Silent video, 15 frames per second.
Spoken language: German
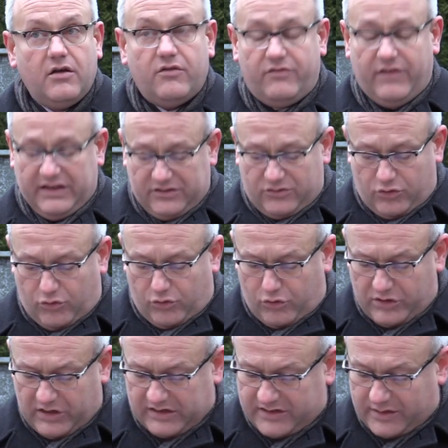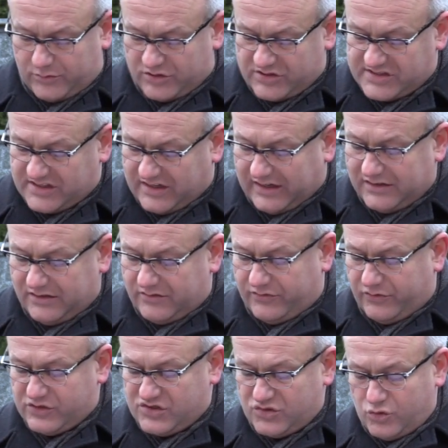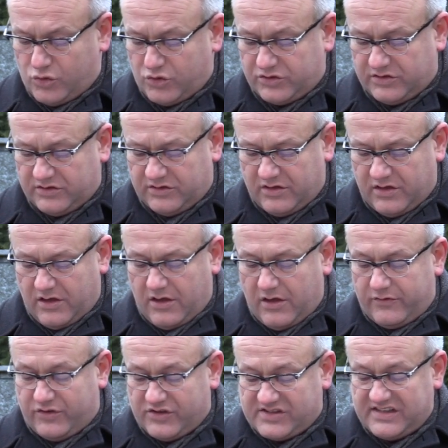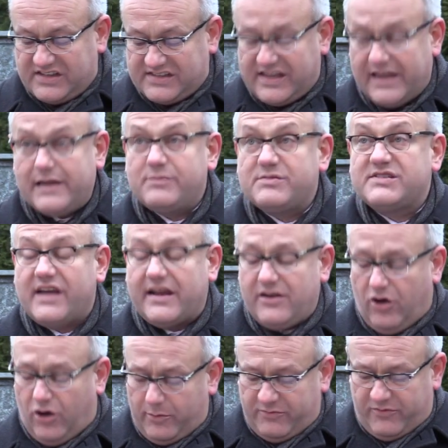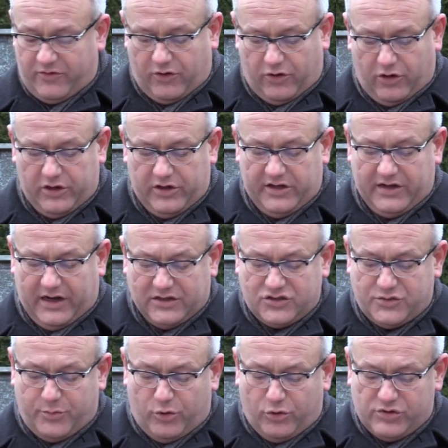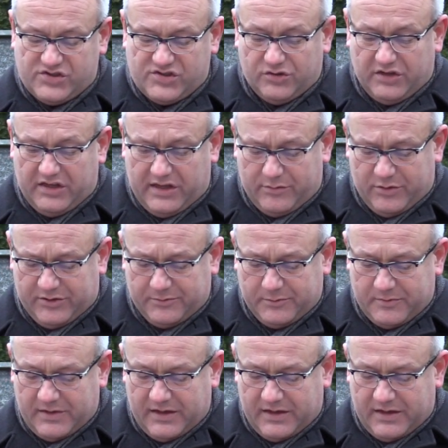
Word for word: wenn Corona-Demonstranten versuchten, für sich selbst eine Opferrolle in Anspruch zu nehmen,